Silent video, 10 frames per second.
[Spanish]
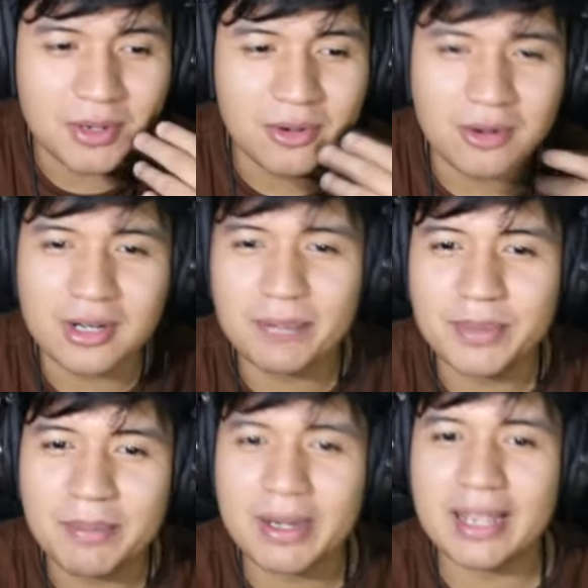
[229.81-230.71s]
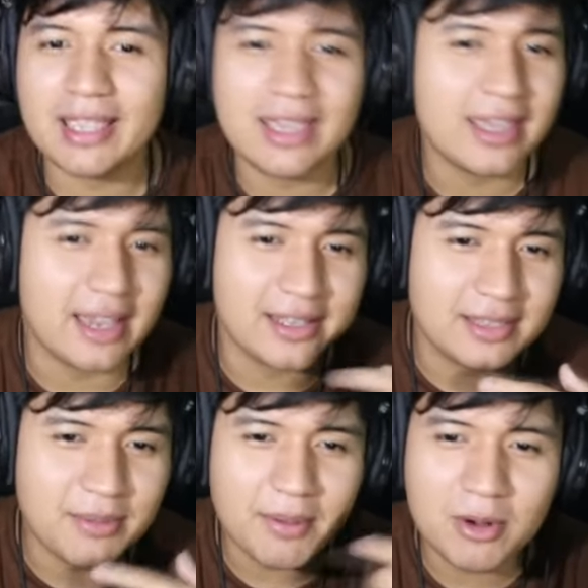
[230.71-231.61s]
Pero ¿los rapta para qué?
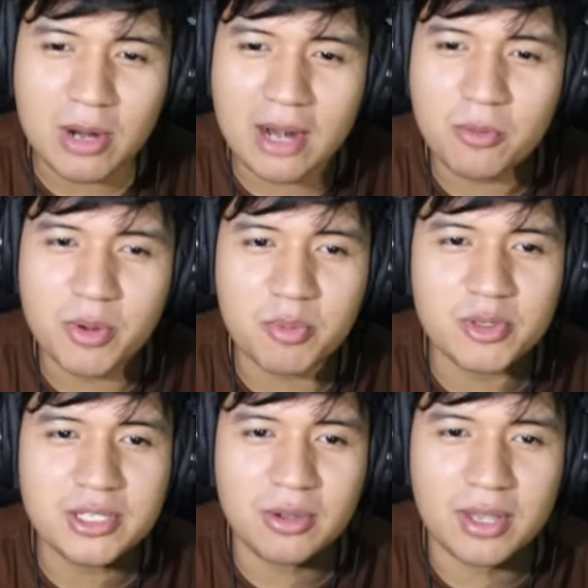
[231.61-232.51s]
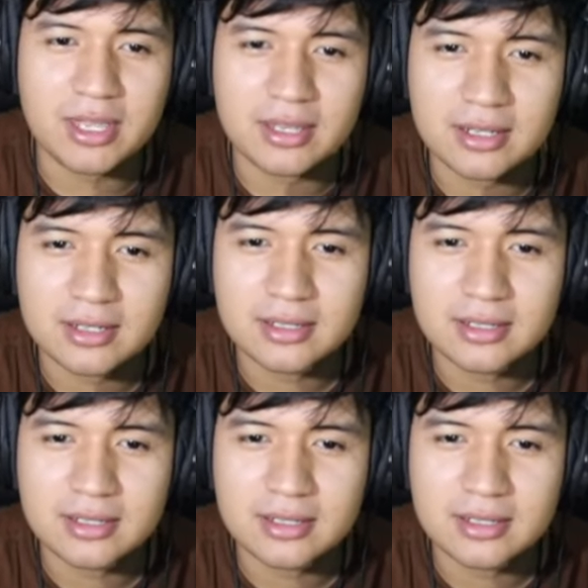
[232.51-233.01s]
Debe haber algún propósito ahí.